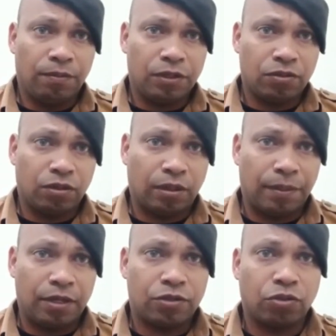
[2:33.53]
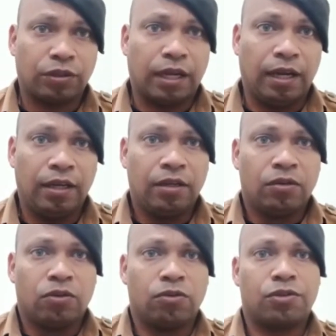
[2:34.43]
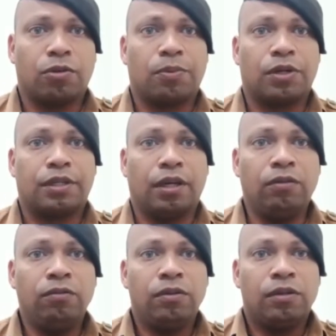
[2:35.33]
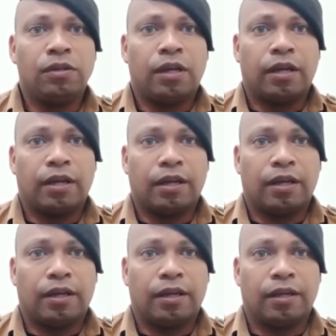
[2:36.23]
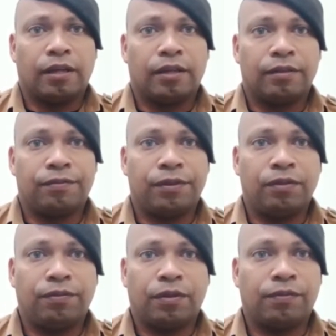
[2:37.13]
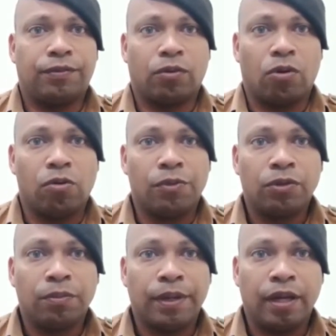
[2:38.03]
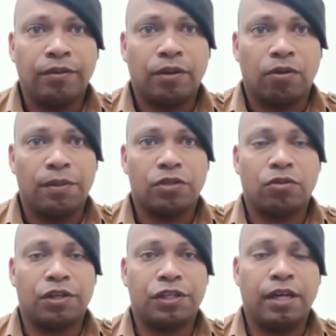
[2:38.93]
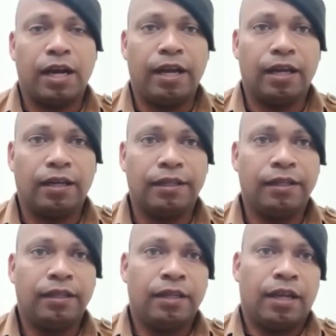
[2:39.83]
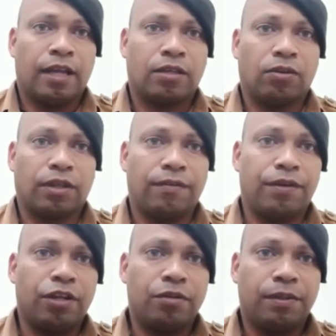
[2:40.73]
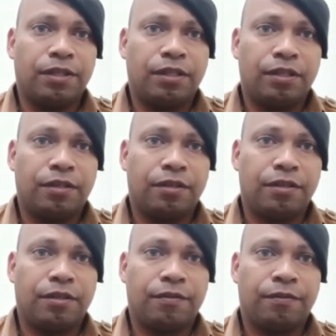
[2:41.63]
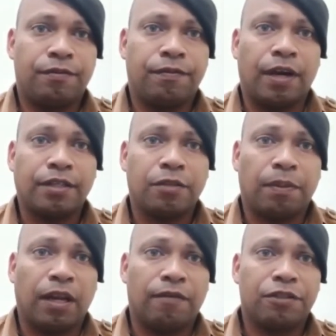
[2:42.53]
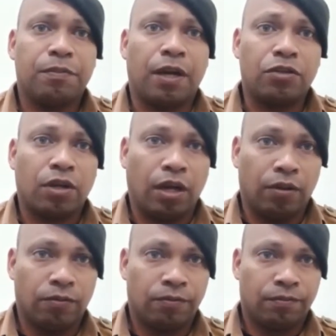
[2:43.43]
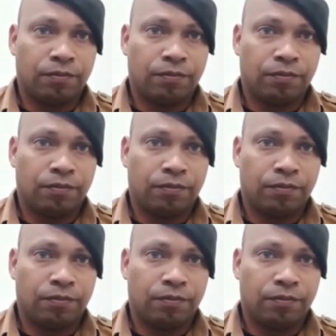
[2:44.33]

começou também a chutar o seu portão, é, ficou com muito medo e começou a xingar ela aí, essa outra vítima, de, de, de diversas palavras de baixo calão.